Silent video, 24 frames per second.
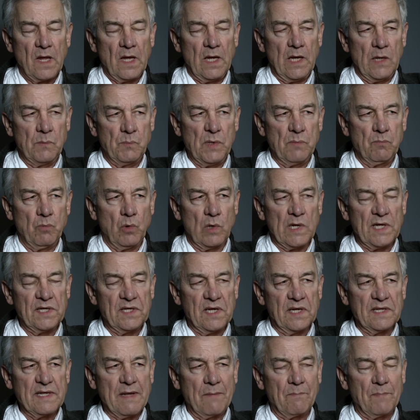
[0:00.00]
Et puis pour la
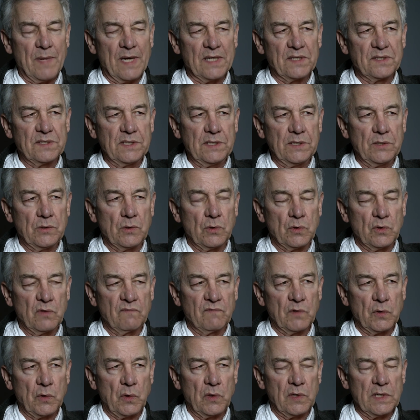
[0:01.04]
dernière partie de,
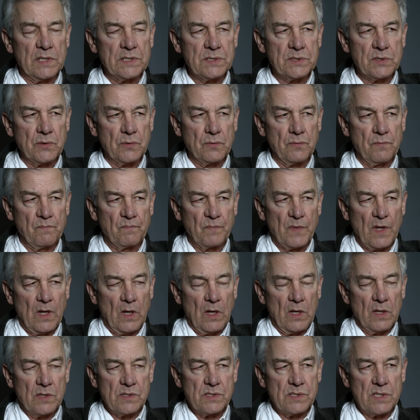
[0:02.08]
votre question,
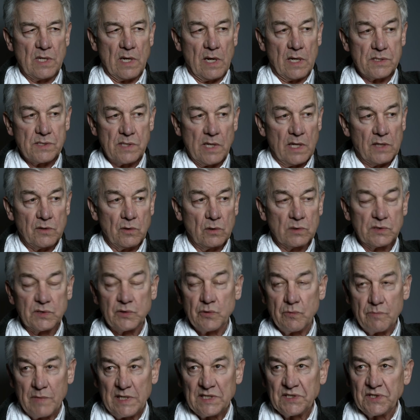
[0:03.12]
c'est un,
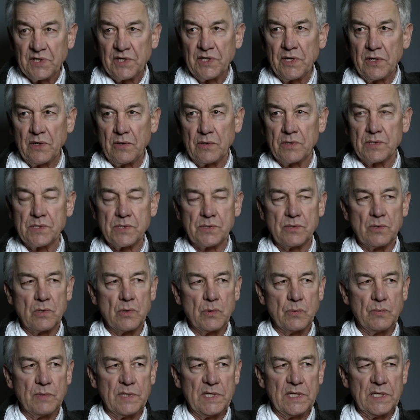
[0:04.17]
enjeu majeur, euh,
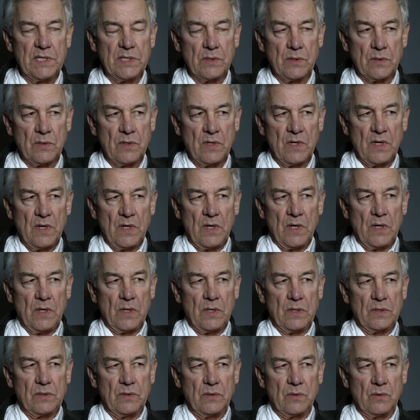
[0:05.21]
celui euh,
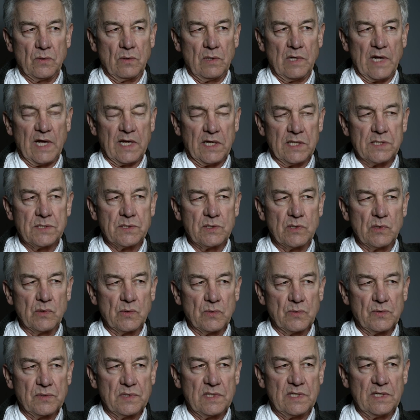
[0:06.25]
euh, de la
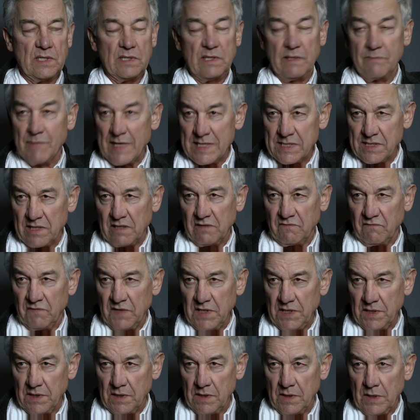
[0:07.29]
question des, bassins de
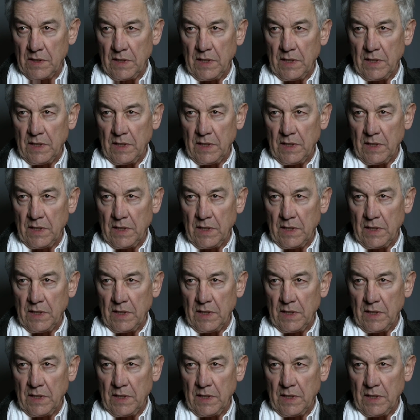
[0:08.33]
vie